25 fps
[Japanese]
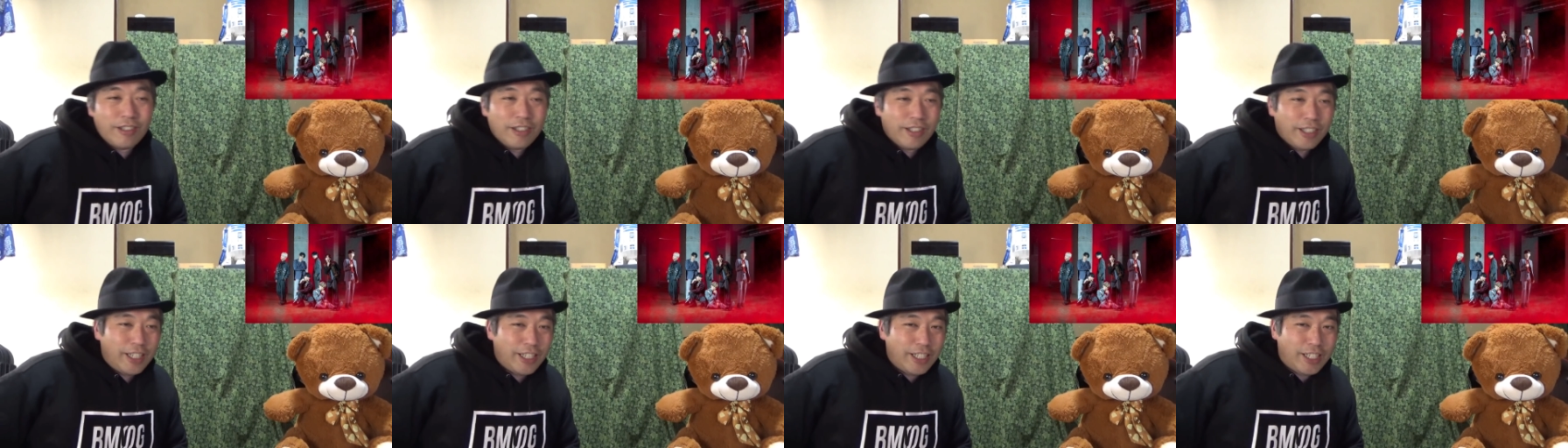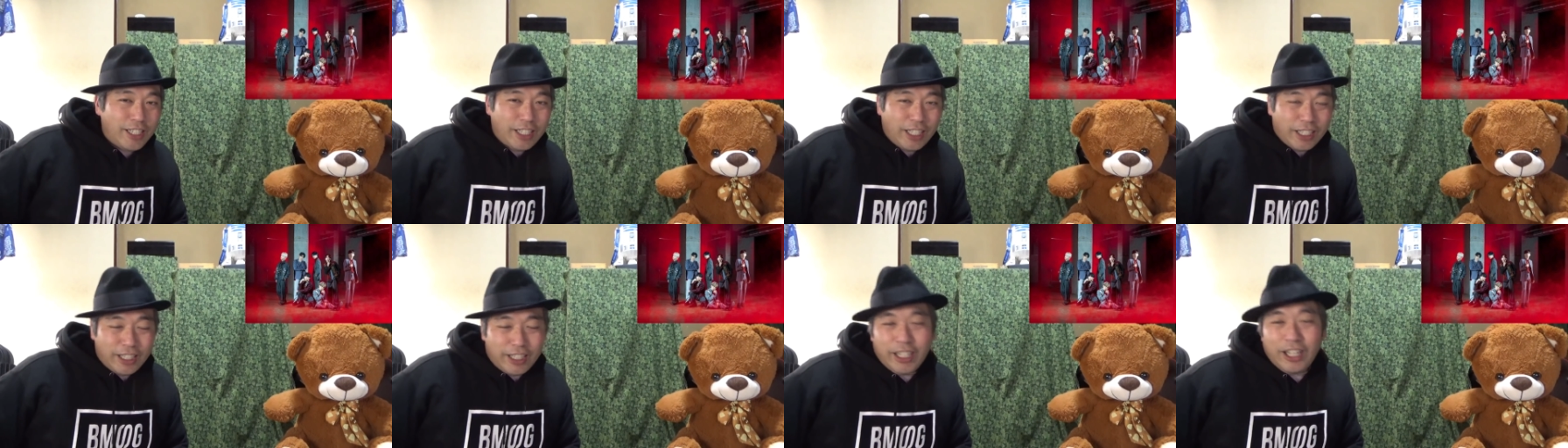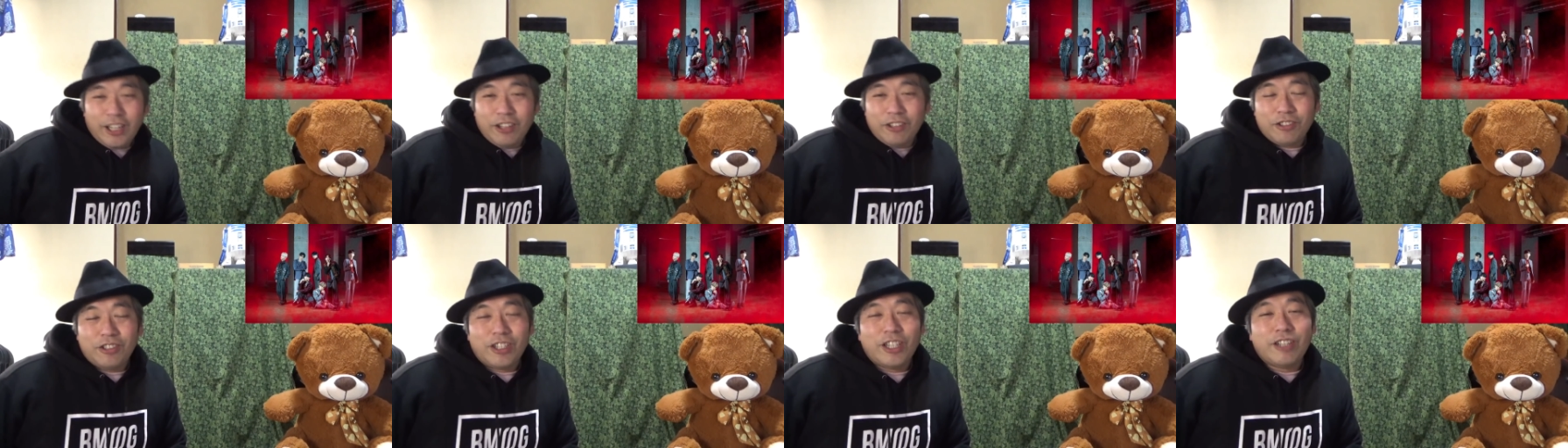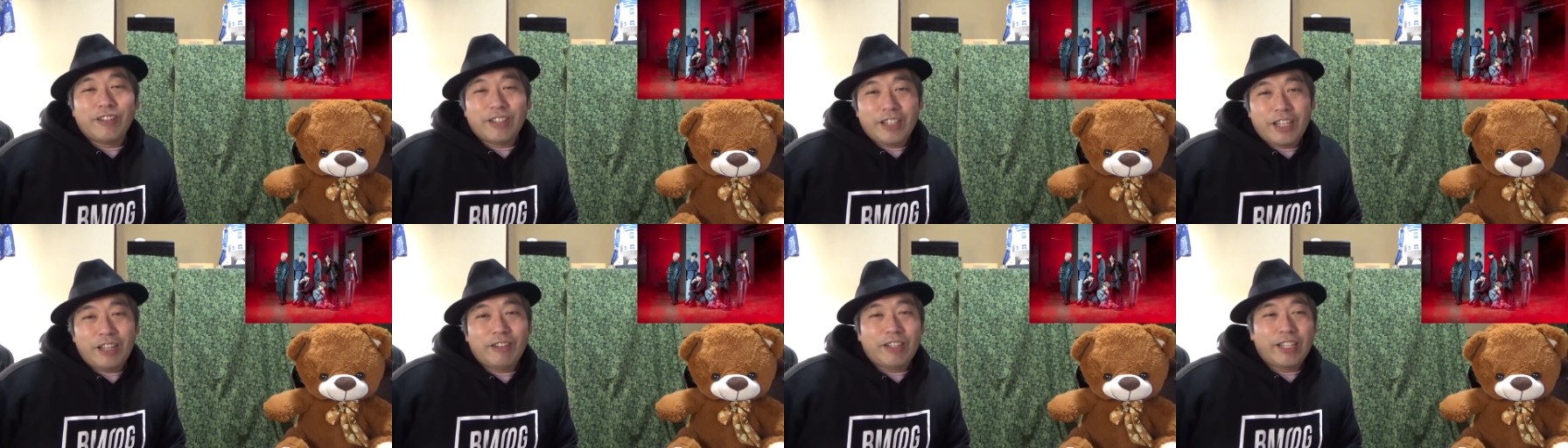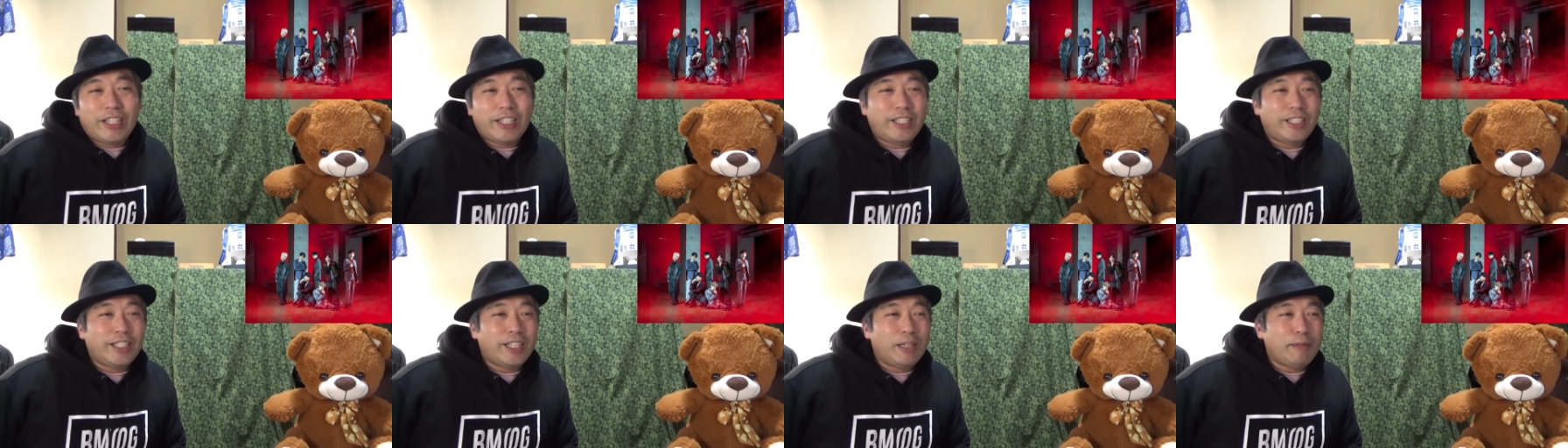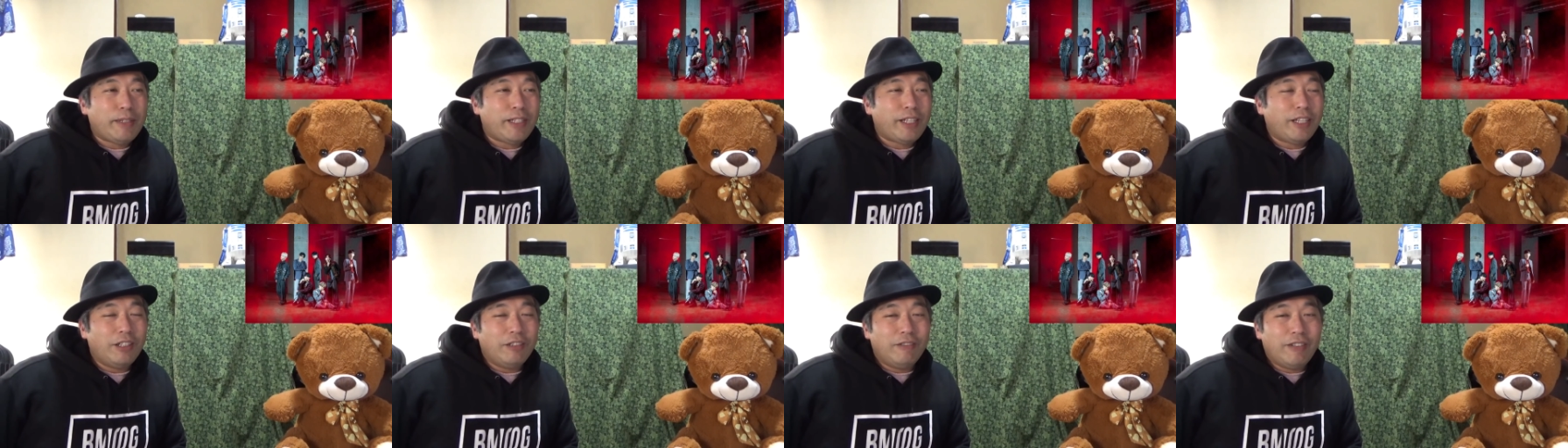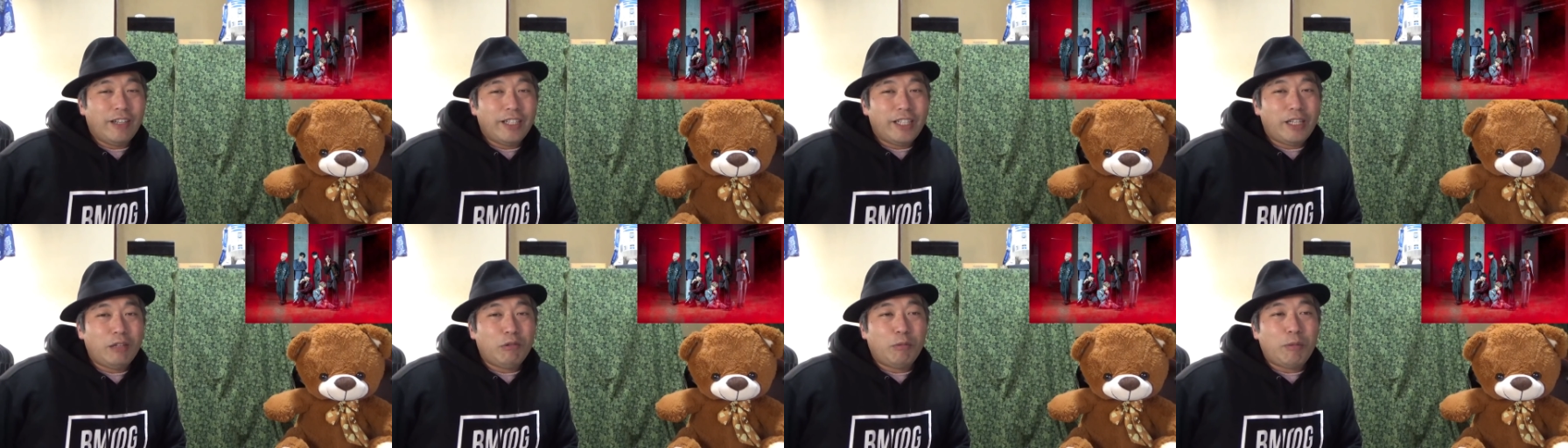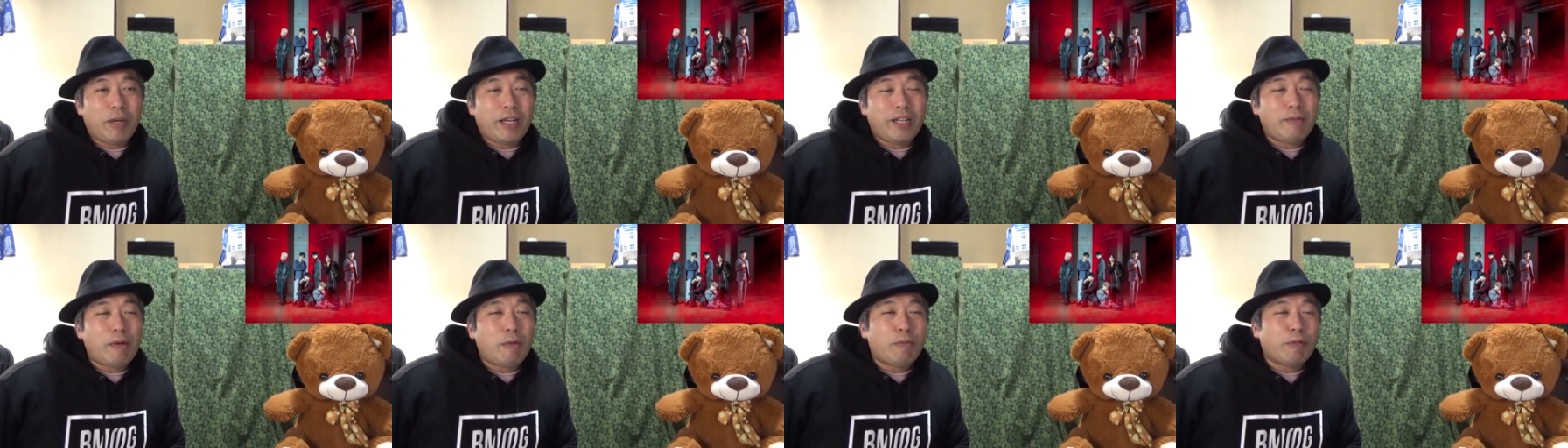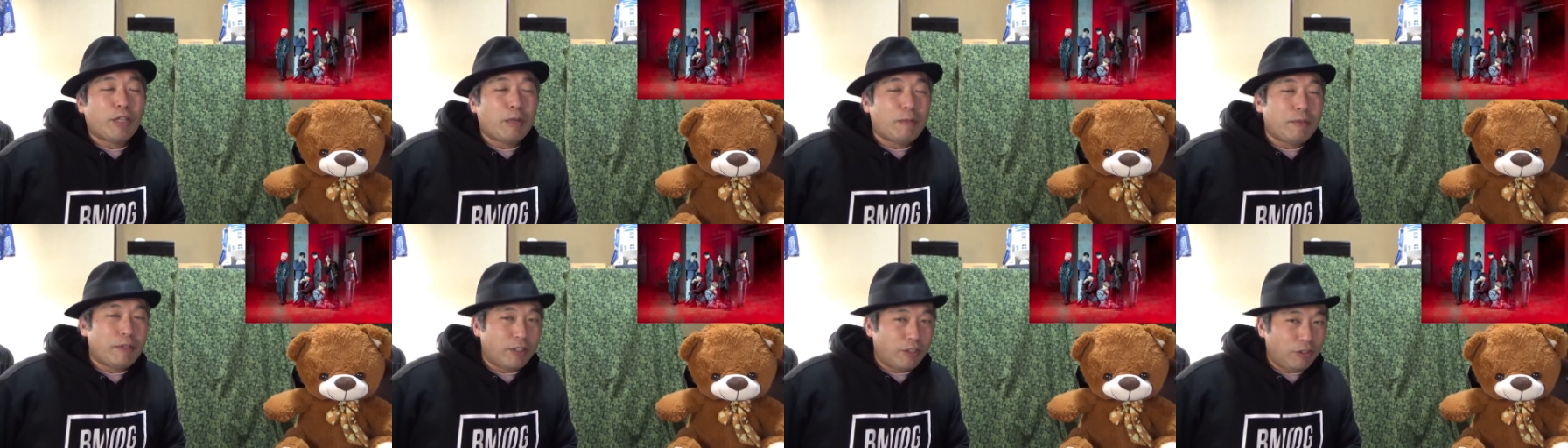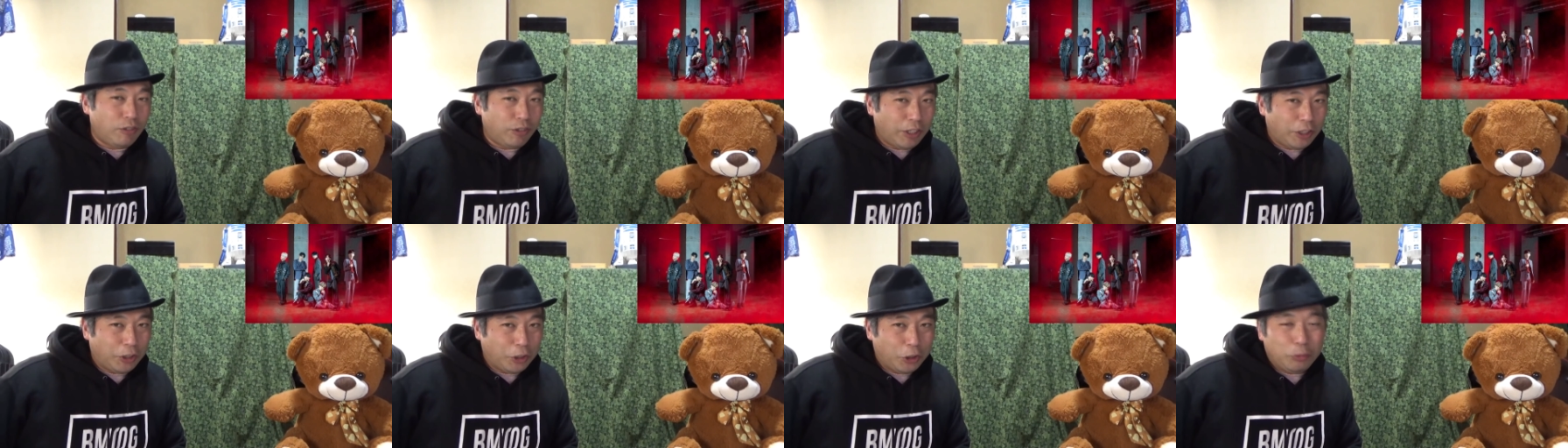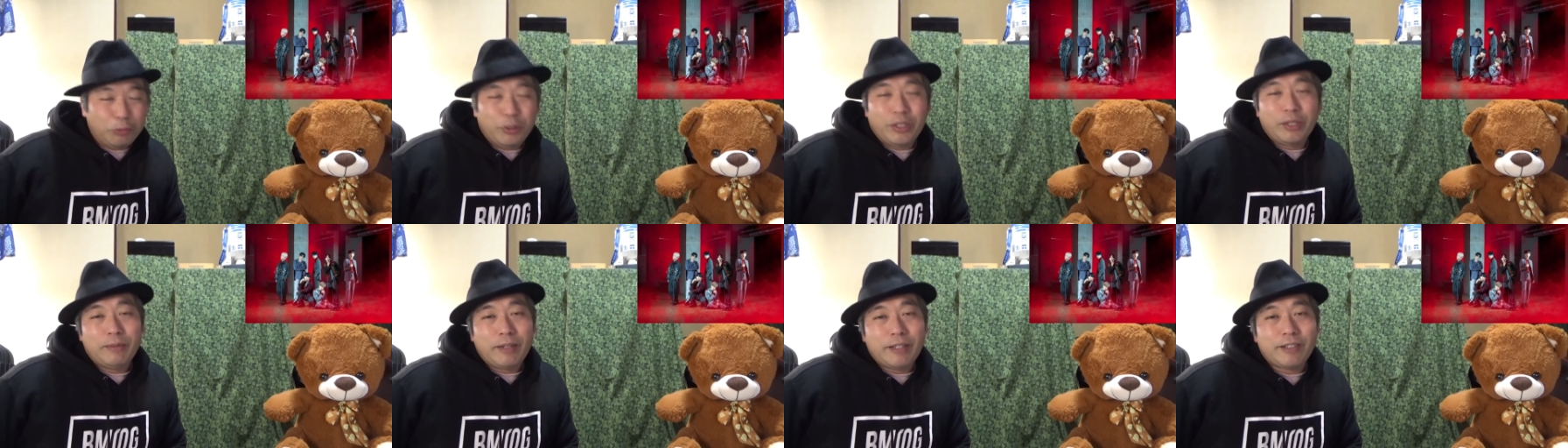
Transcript: 記事だったけど、それはね、私が見たのは、でもまあ、今も多分そうだと思いま